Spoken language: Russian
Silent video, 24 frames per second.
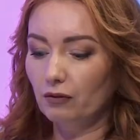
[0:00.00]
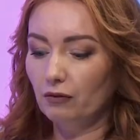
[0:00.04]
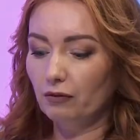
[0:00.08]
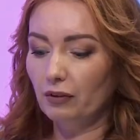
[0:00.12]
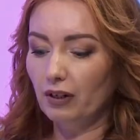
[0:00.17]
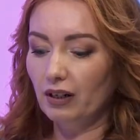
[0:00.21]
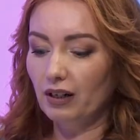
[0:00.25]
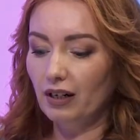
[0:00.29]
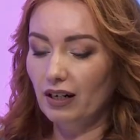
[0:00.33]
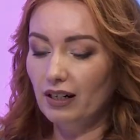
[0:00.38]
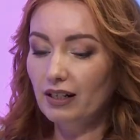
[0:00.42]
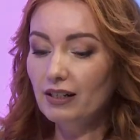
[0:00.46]

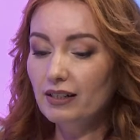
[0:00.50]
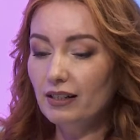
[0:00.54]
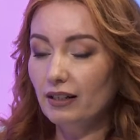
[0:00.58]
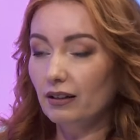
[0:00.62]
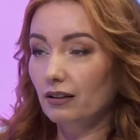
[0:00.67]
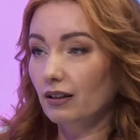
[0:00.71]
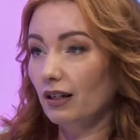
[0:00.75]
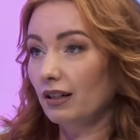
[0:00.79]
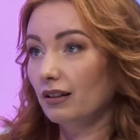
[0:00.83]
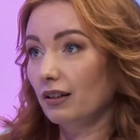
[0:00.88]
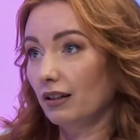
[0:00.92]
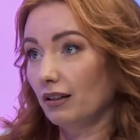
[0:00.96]
вакансий
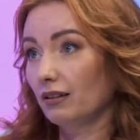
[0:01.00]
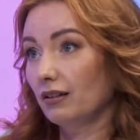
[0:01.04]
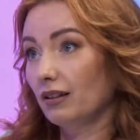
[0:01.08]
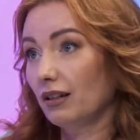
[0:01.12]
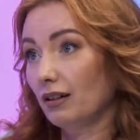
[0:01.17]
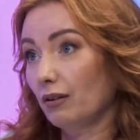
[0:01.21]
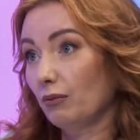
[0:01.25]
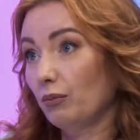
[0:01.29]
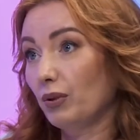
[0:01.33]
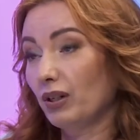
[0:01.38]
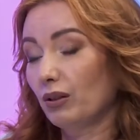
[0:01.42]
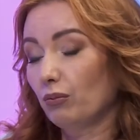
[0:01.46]
да, на,
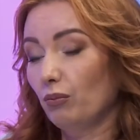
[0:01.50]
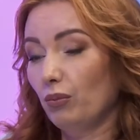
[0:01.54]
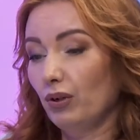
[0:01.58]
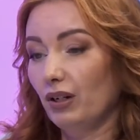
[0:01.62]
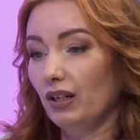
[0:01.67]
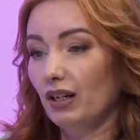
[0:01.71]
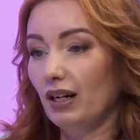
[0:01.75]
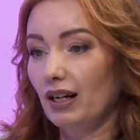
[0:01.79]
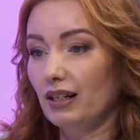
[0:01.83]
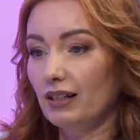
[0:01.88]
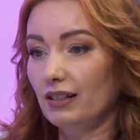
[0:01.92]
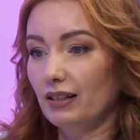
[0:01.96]
на
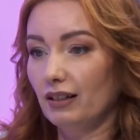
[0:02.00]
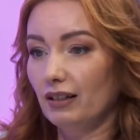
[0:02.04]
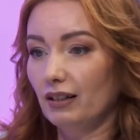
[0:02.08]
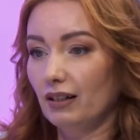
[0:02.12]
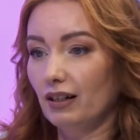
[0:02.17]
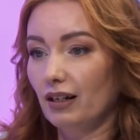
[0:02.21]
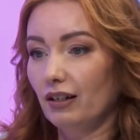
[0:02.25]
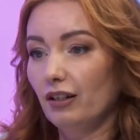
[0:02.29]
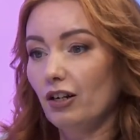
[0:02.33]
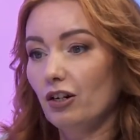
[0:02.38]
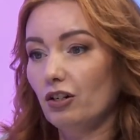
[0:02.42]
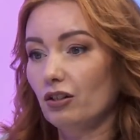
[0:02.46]
предприятии,
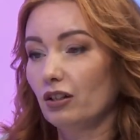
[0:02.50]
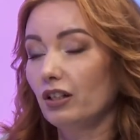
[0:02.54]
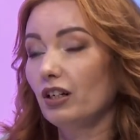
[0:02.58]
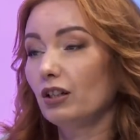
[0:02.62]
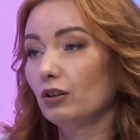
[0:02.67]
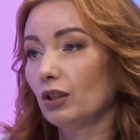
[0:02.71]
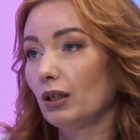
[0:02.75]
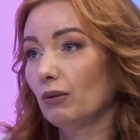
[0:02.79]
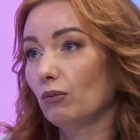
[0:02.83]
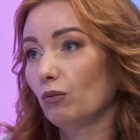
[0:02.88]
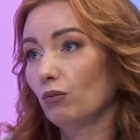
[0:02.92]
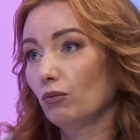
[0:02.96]
конечно, их
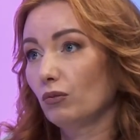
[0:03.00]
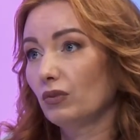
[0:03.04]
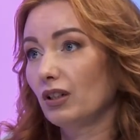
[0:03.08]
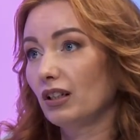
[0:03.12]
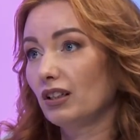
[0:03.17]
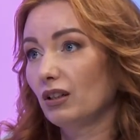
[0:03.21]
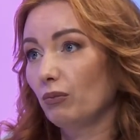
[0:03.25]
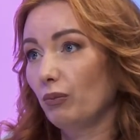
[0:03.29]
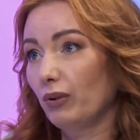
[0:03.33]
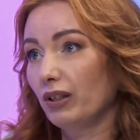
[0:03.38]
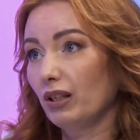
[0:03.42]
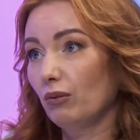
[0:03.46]
там
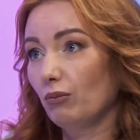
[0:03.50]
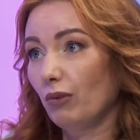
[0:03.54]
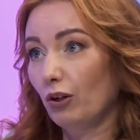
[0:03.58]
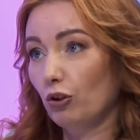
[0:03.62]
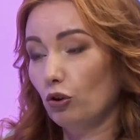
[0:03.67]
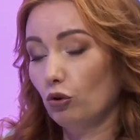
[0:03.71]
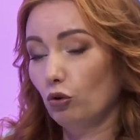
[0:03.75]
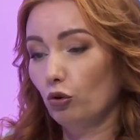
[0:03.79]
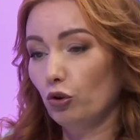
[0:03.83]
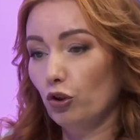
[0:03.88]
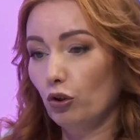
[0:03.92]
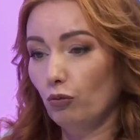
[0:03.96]
надо понимать,
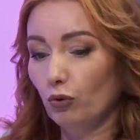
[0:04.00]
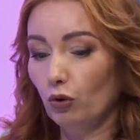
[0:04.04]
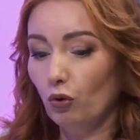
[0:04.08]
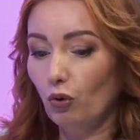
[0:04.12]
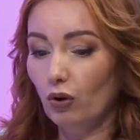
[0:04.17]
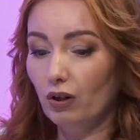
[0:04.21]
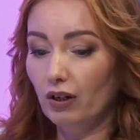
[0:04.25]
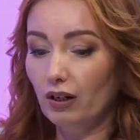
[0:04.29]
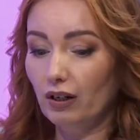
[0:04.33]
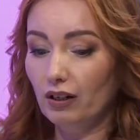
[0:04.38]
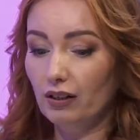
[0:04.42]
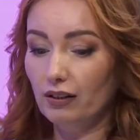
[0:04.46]
что очень
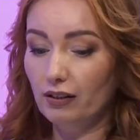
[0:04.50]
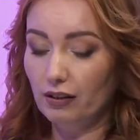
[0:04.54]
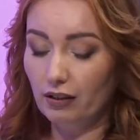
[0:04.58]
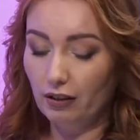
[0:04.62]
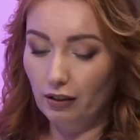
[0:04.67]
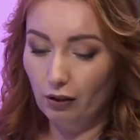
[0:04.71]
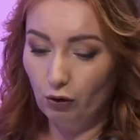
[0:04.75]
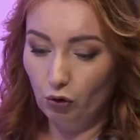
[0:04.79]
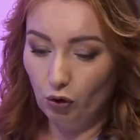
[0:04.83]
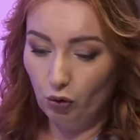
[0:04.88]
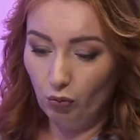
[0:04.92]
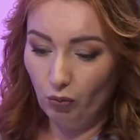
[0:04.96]
много этих
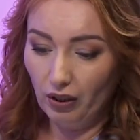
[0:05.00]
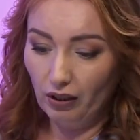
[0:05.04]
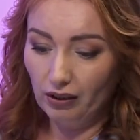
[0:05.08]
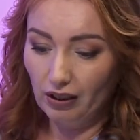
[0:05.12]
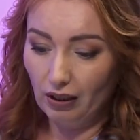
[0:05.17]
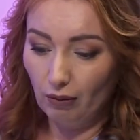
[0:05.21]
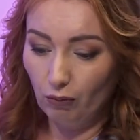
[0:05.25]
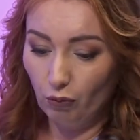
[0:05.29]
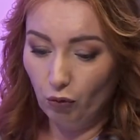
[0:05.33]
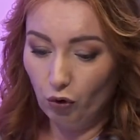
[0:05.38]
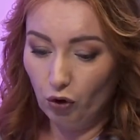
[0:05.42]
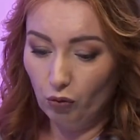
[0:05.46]
резюме,
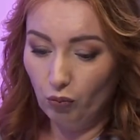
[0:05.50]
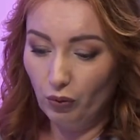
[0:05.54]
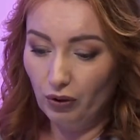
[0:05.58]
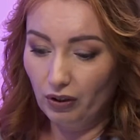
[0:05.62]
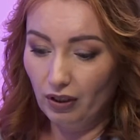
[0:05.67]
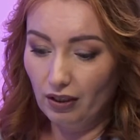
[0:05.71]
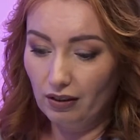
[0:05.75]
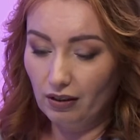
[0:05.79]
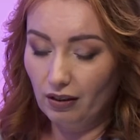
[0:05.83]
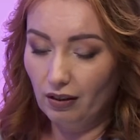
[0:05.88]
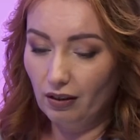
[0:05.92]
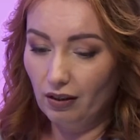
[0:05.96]
там может быть
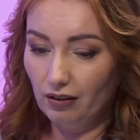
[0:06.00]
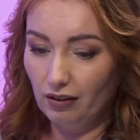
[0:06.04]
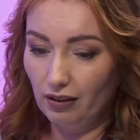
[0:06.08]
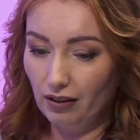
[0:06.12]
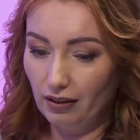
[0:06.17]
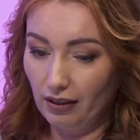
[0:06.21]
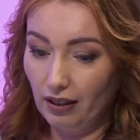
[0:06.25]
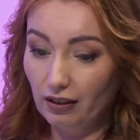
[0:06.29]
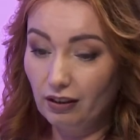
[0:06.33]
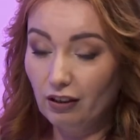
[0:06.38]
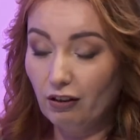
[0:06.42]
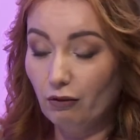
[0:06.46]
несколько
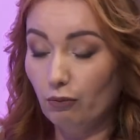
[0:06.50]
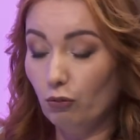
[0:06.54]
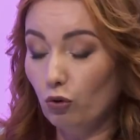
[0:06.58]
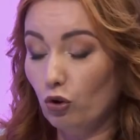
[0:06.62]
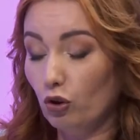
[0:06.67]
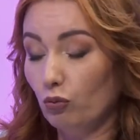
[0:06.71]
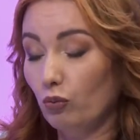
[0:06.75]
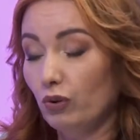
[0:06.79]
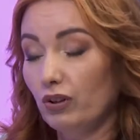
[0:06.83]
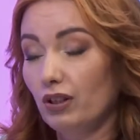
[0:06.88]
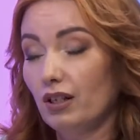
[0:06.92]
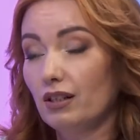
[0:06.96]
десятков,
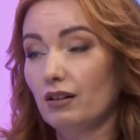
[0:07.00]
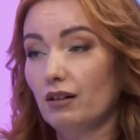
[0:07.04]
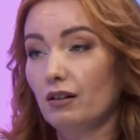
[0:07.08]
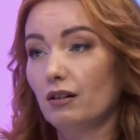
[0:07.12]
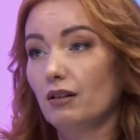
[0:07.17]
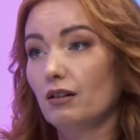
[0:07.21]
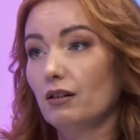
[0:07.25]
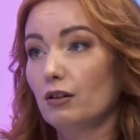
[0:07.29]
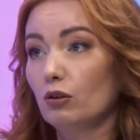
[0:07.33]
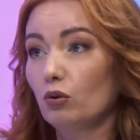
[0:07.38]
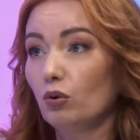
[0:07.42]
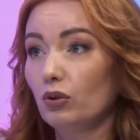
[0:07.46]
может быть
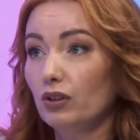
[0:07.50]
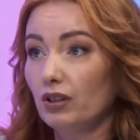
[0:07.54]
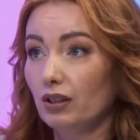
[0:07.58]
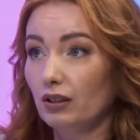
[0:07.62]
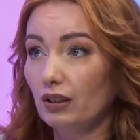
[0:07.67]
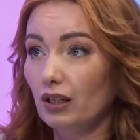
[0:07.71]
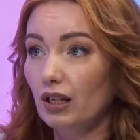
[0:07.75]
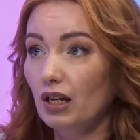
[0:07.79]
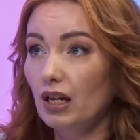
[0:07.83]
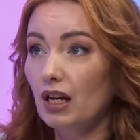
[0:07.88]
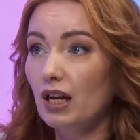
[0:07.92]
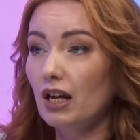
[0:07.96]
несколько сотен.